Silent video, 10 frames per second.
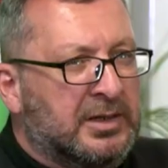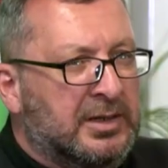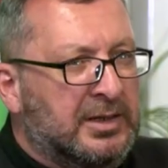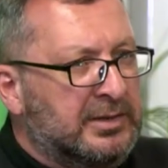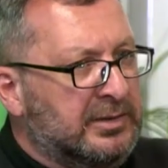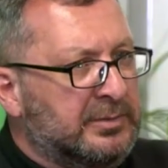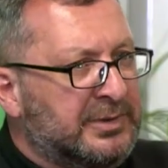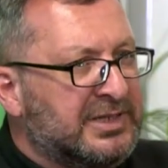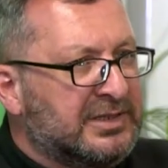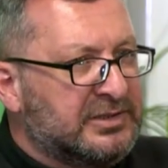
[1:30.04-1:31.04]
آه،
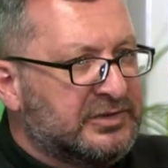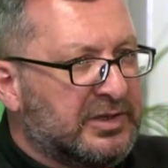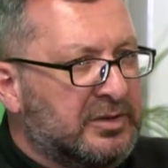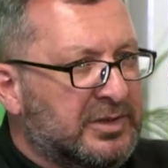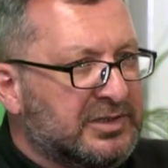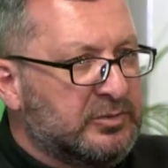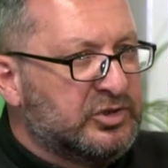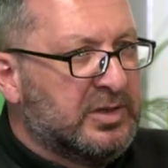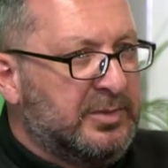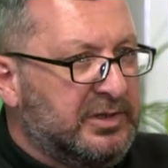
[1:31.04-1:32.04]
بدأت الصلوات
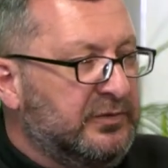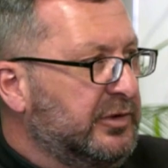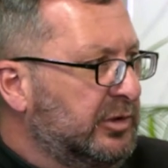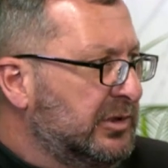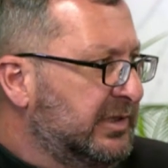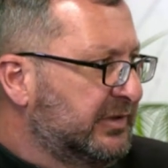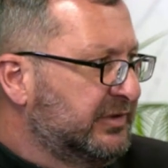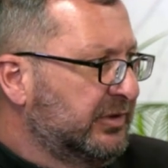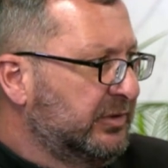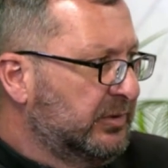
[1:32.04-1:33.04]
مجتمعين في علية
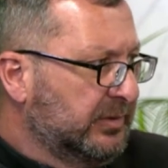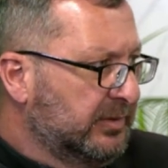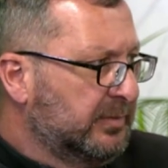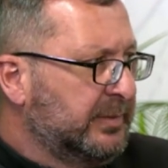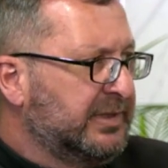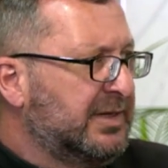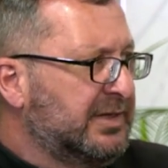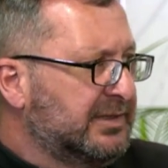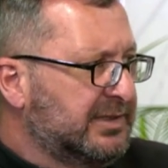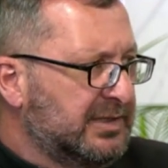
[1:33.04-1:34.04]
صهيون
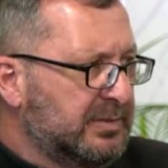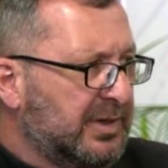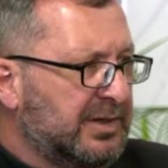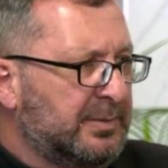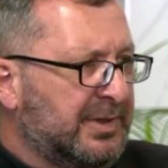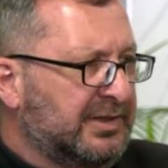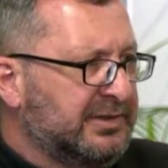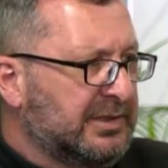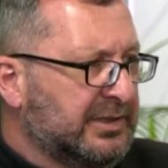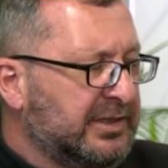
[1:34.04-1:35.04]
بداية نعم. ما بعد
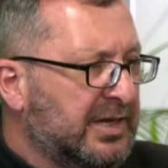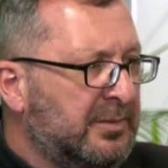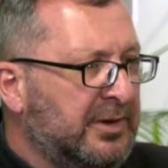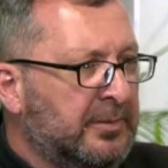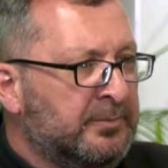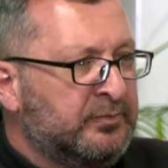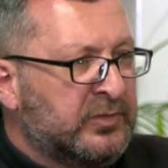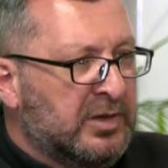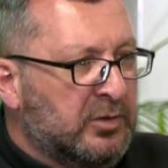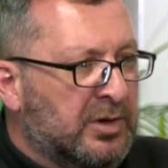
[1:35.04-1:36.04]
القيامة نعم.
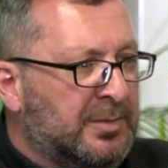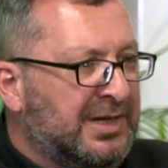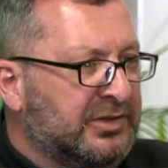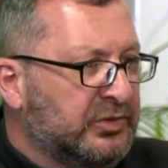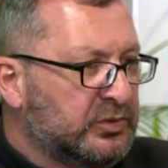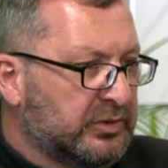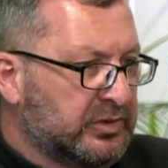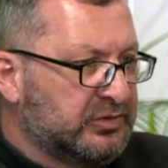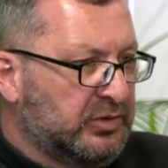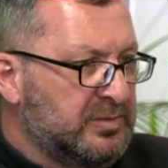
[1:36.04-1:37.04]
وبعد ظهور
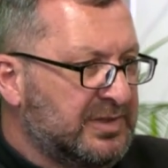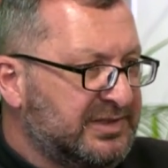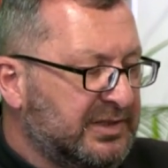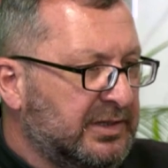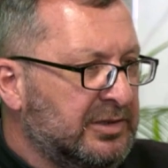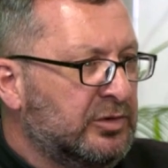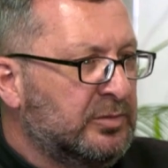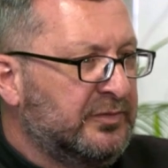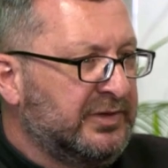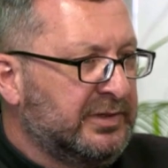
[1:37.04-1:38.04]
يسوع المسيح
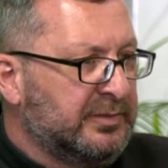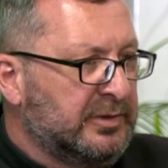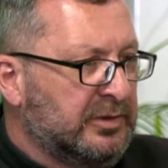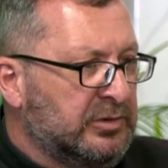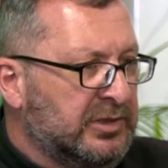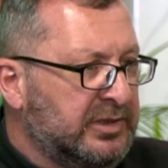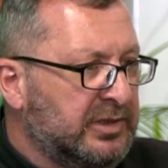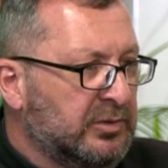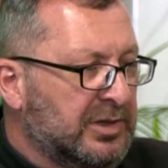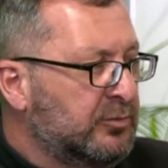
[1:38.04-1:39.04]
لهم في
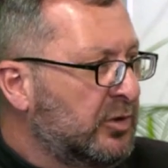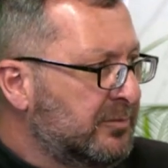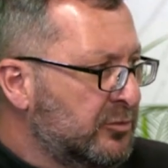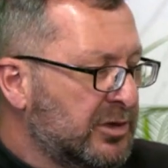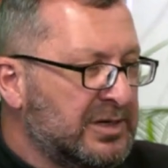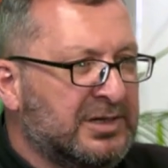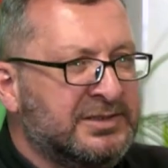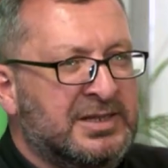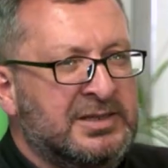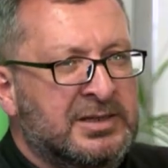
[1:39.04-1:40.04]
العلية والأبواب مغلقتان